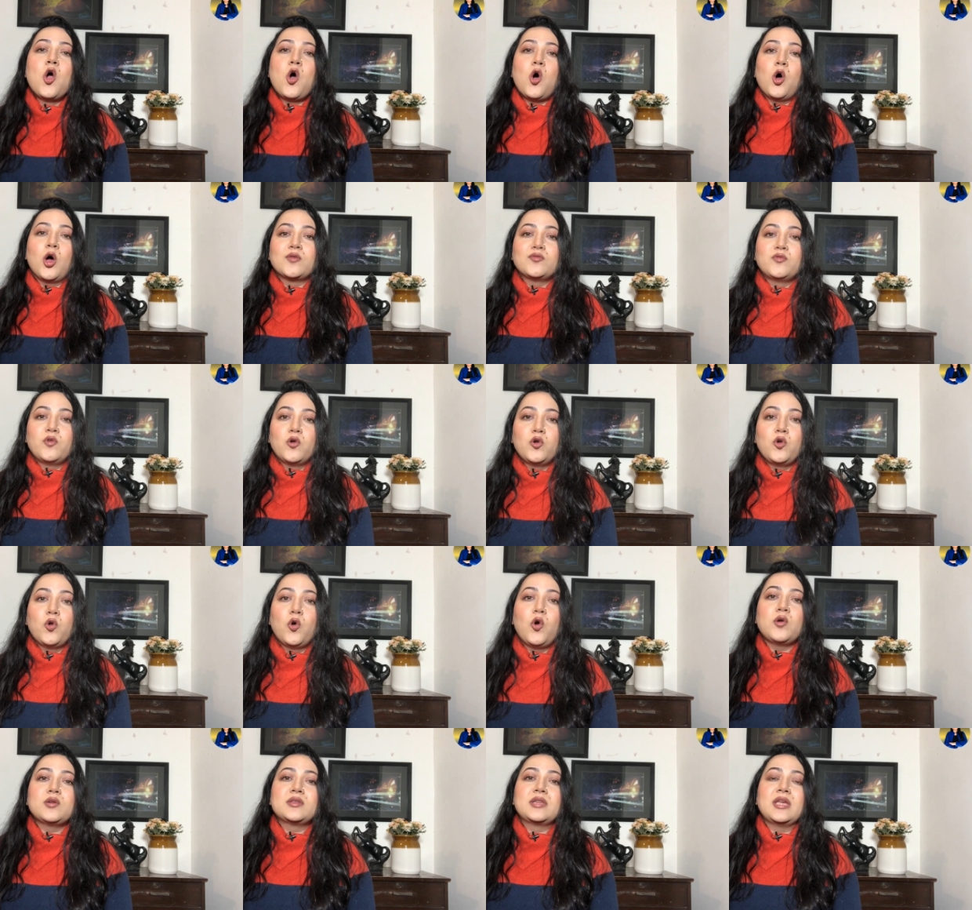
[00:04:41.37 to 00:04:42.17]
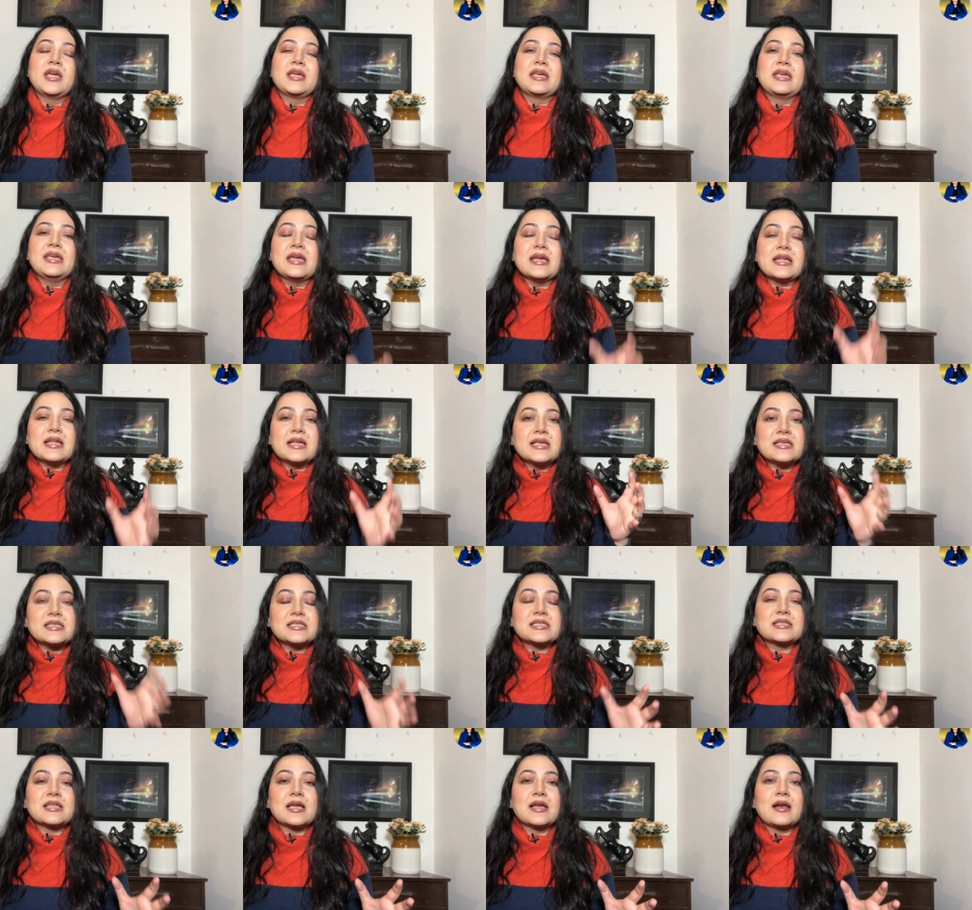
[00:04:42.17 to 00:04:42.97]
और वो लोग देखिए
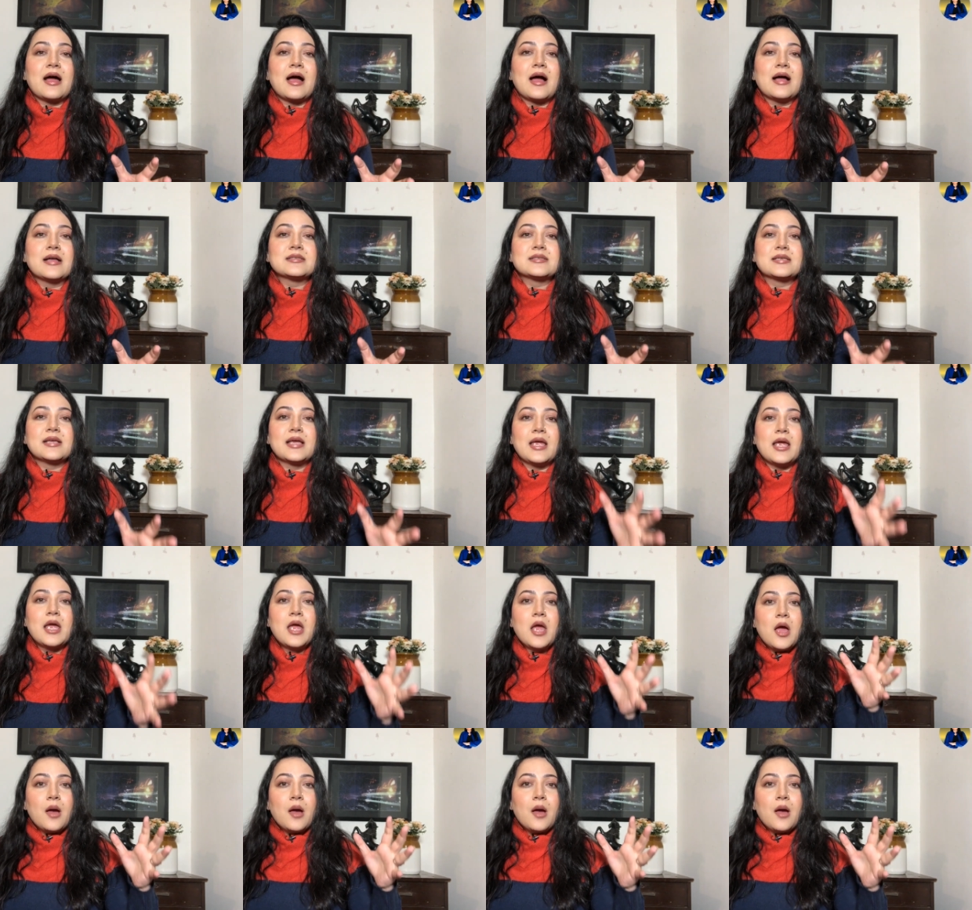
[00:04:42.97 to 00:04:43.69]
किस तरह से